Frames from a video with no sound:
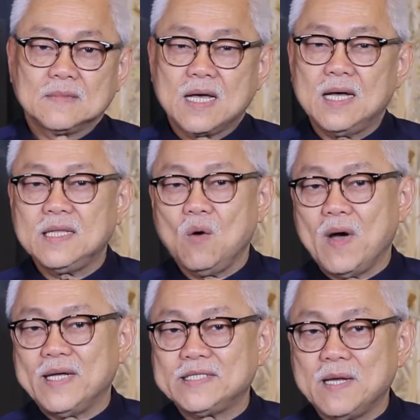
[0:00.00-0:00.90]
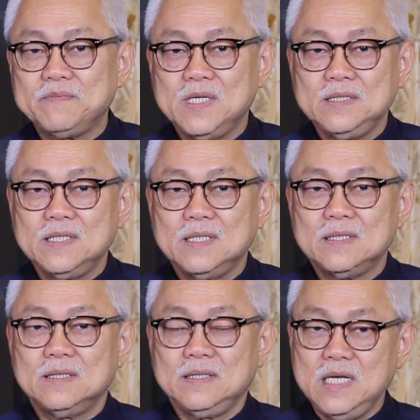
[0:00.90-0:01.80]
การถวายทรัพย์เยอะ
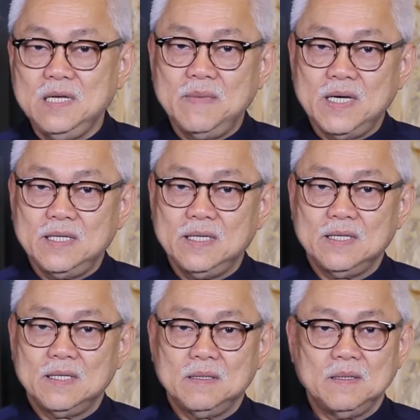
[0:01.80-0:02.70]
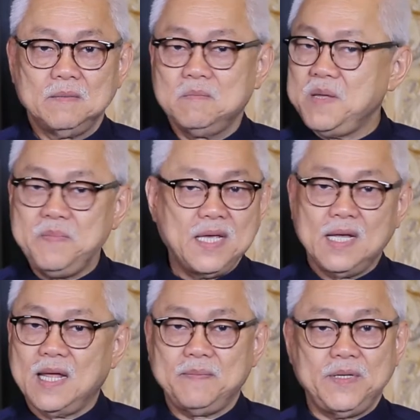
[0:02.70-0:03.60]
ๆ ดีไหม ไม่มีอะ
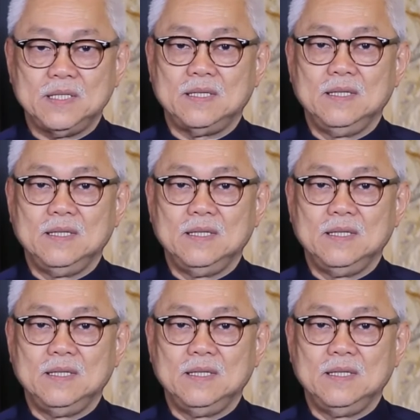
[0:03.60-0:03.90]
ไรผิด